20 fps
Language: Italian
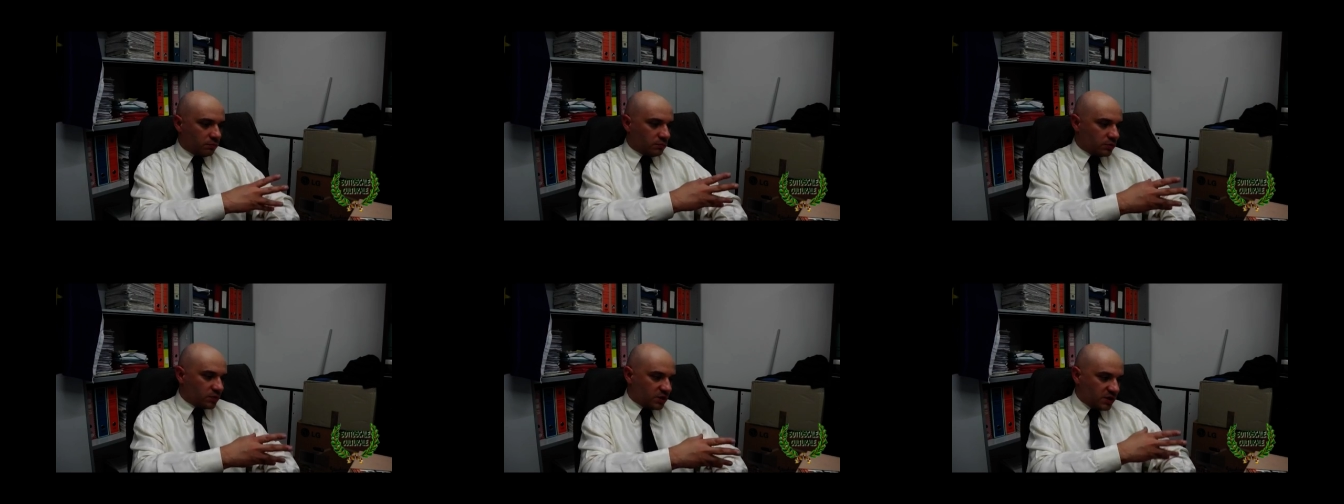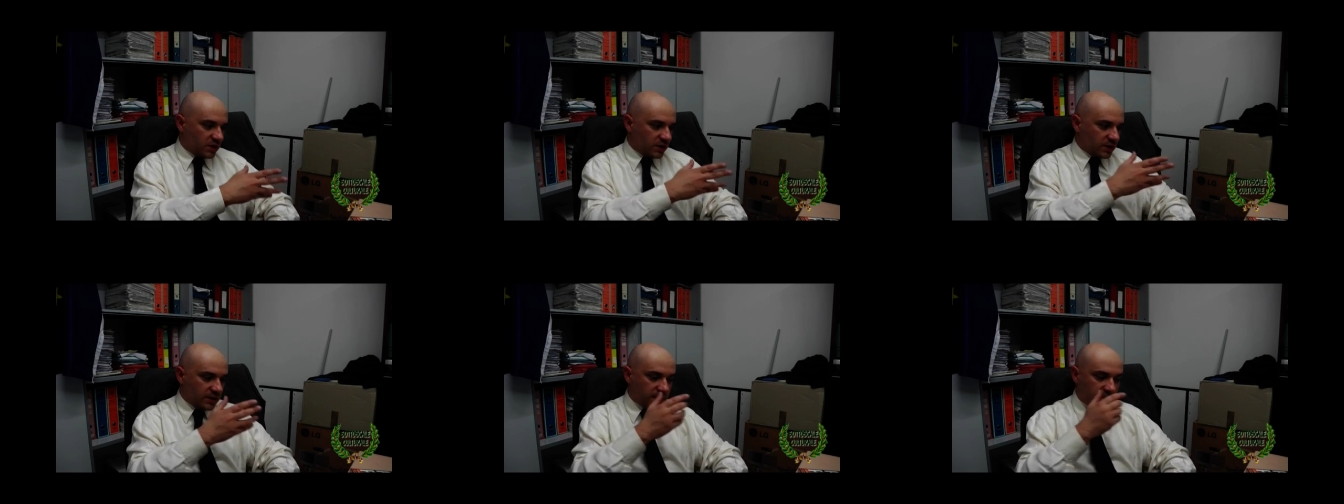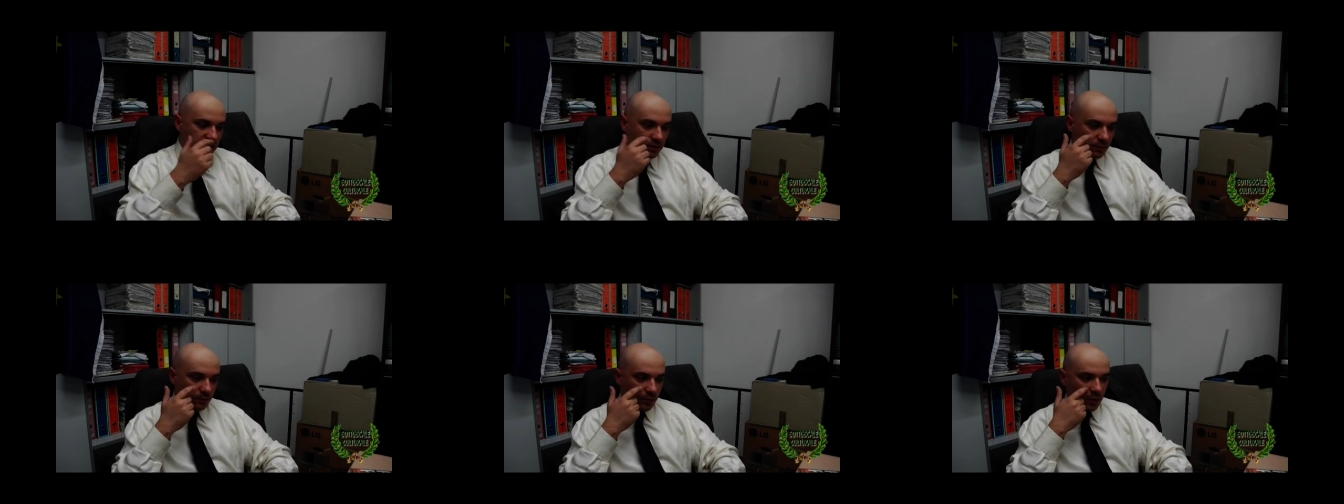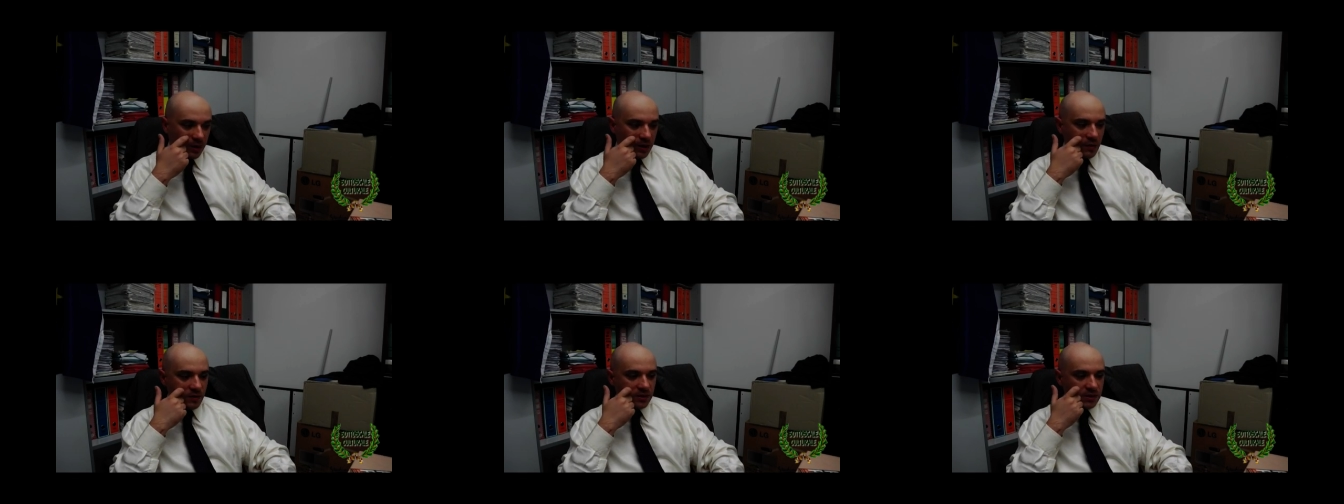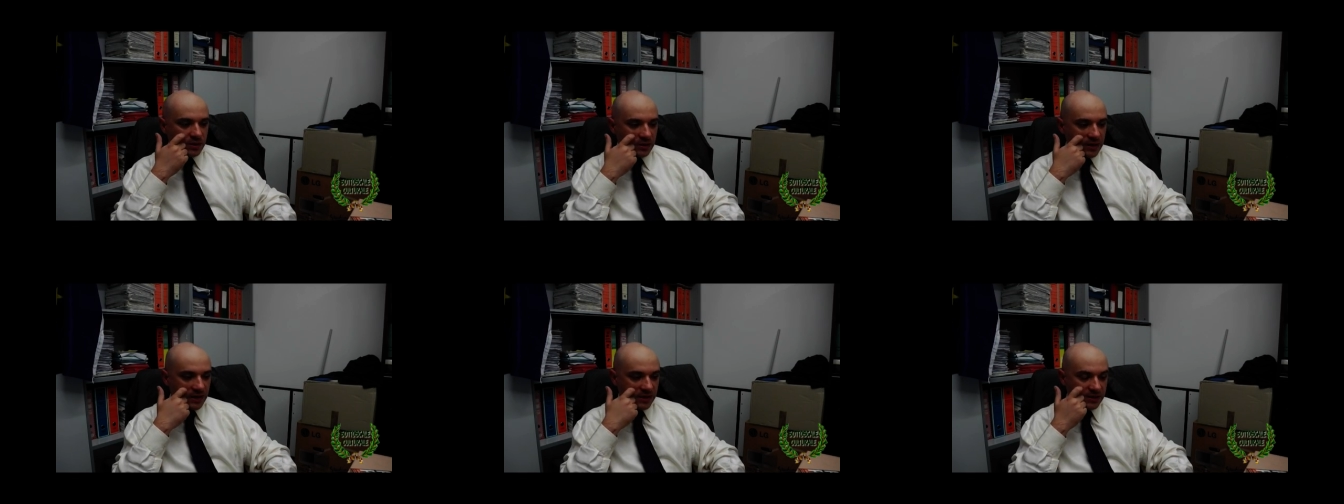sintetizzando un po' anche
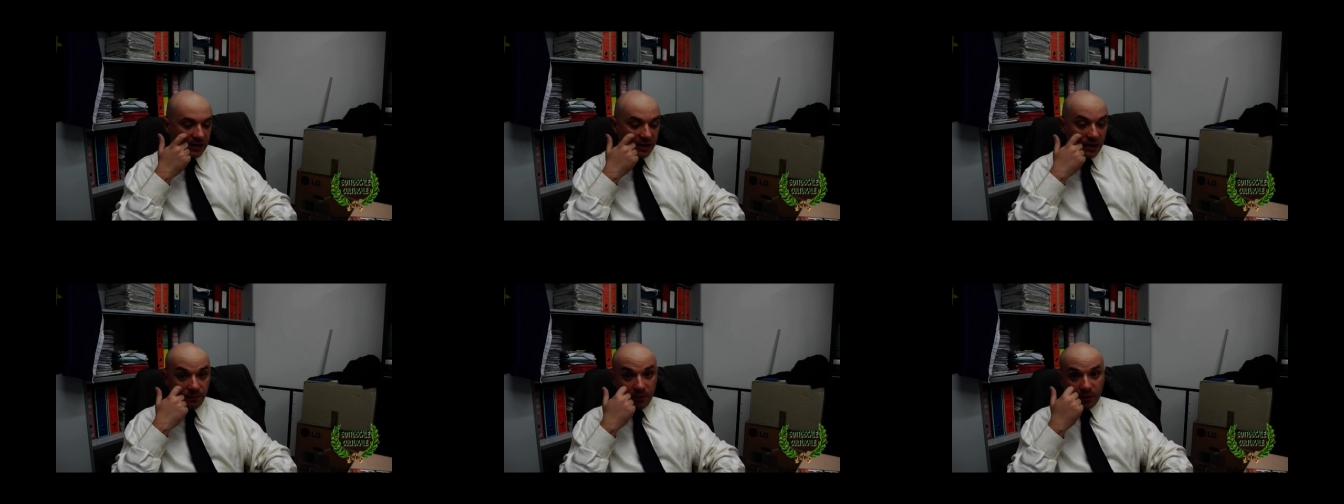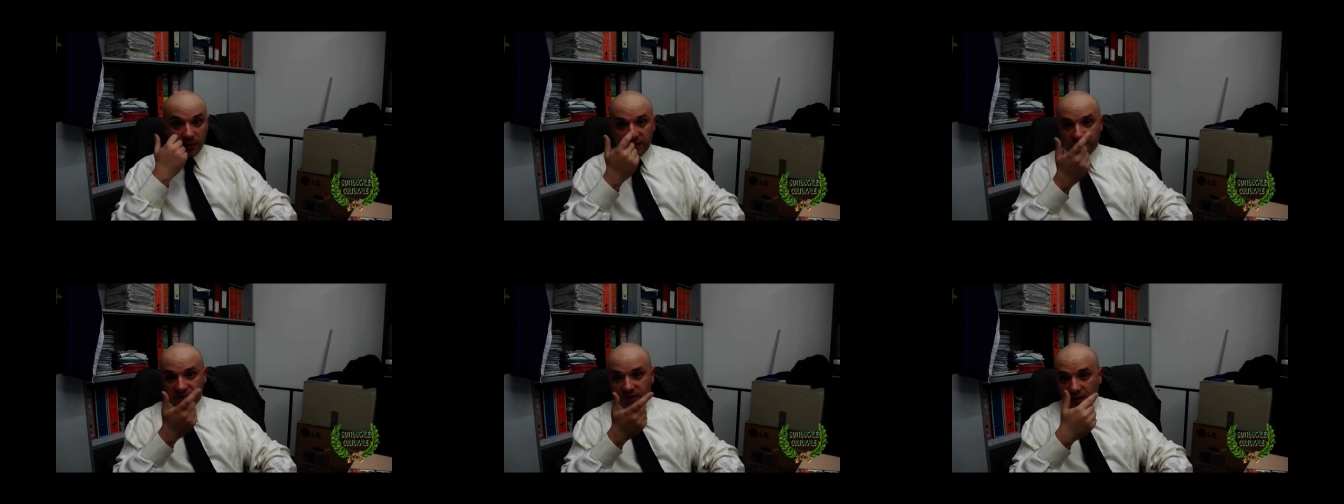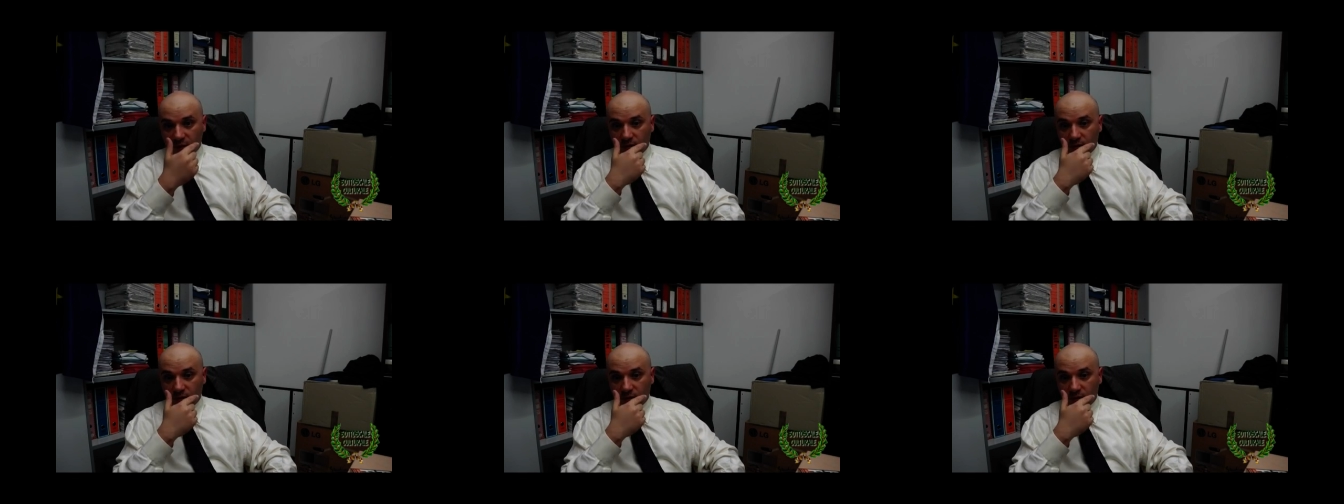questi testi che poi alla fine